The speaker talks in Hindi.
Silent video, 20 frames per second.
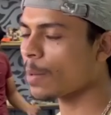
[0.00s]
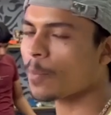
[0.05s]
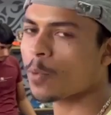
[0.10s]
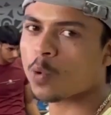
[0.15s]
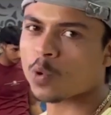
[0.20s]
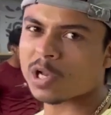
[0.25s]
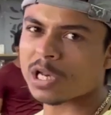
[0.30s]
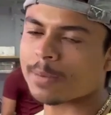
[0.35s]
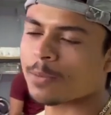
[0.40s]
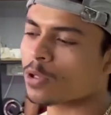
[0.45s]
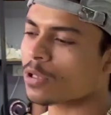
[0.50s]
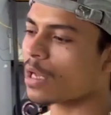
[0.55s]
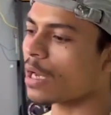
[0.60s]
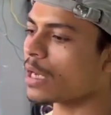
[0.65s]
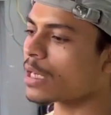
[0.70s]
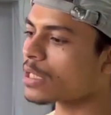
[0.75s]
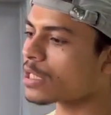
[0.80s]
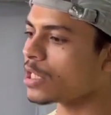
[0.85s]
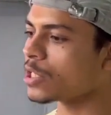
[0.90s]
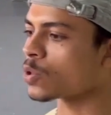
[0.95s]
हैं प्रोटीन भी होता है
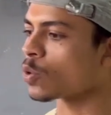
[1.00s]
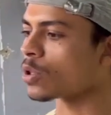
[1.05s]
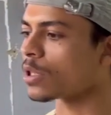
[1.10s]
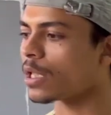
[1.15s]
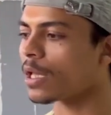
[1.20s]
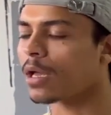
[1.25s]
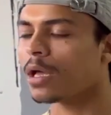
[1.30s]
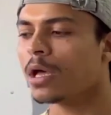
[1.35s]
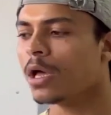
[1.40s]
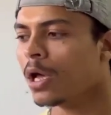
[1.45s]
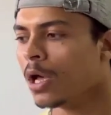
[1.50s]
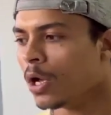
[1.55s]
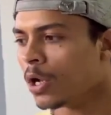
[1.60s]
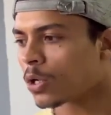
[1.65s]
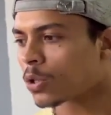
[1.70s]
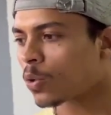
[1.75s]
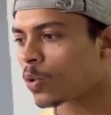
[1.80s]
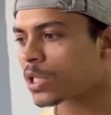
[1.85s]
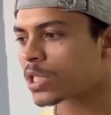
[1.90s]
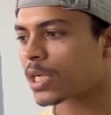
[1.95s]
हर चीज़ होती है
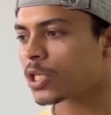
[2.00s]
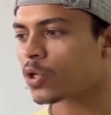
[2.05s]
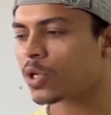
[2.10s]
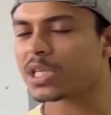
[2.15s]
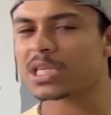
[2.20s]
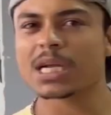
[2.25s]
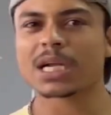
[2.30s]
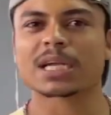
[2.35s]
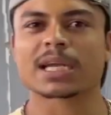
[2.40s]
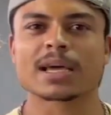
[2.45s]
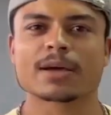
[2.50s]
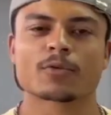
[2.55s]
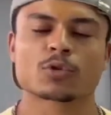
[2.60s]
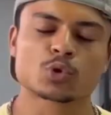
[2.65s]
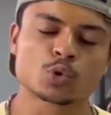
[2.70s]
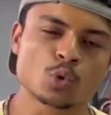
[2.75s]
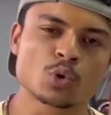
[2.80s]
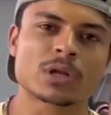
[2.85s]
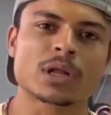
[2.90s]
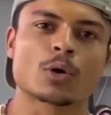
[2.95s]
तो इसका जो रिजल्ट है वो
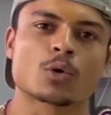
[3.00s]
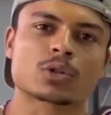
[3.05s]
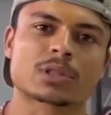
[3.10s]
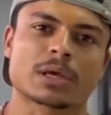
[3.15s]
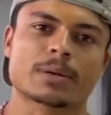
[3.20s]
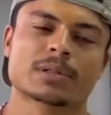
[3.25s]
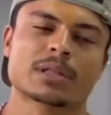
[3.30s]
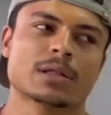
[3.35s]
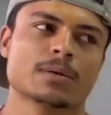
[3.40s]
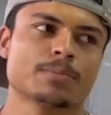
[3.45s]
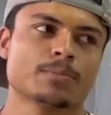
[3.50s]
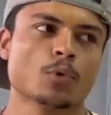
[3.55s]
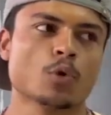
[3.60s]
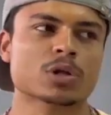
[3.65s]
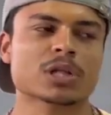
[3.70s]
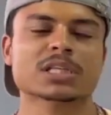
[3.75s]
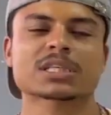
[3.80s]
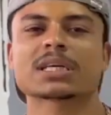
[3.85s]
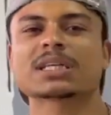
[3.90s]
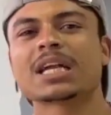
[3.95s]
दुगना होता है मतलब
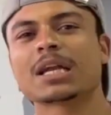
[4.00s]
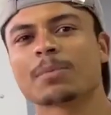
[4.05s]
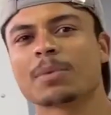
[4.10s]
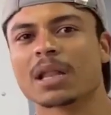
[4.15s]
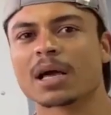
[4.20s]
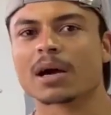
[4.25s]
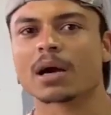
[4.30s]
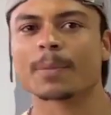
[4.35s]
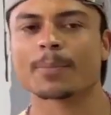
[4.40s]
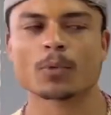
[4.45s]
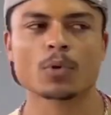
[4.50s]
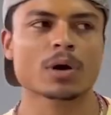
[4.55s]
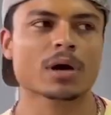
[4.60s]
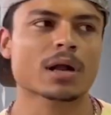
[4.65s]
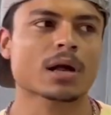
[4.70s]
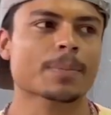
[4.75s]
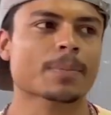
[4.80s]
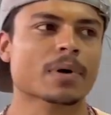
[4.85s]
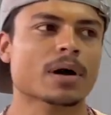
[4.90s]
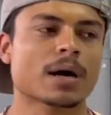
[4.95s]
बहुत अच्छा रिजल्ट मिलेगा आपको
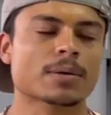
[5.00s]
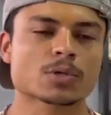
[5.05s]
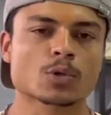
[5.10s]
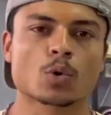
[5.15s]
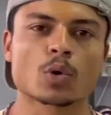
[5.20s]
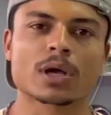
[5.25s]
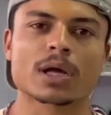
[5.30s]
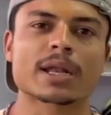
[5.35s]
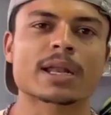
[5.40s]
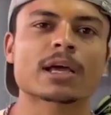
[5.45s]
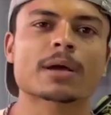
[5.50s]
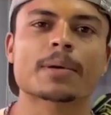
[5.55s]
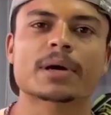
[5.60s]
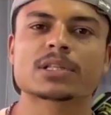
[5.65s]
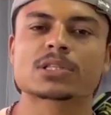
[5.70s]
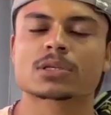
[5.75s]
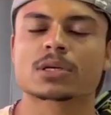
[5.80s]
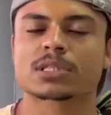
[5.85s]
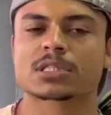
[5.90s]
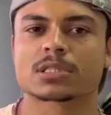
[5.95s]
अगर आप काब्स लोड करने के
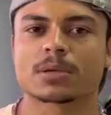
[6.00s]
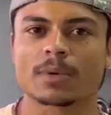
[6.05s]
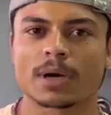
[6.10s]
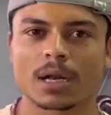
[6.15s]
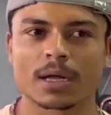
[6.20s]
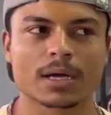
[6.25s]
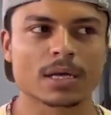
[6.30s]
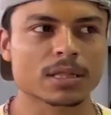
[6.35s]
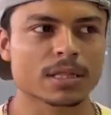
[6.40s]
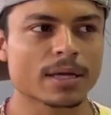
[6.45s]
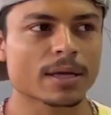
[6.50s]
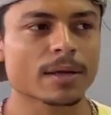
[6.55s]
बाद इसका इस्तेमाल करते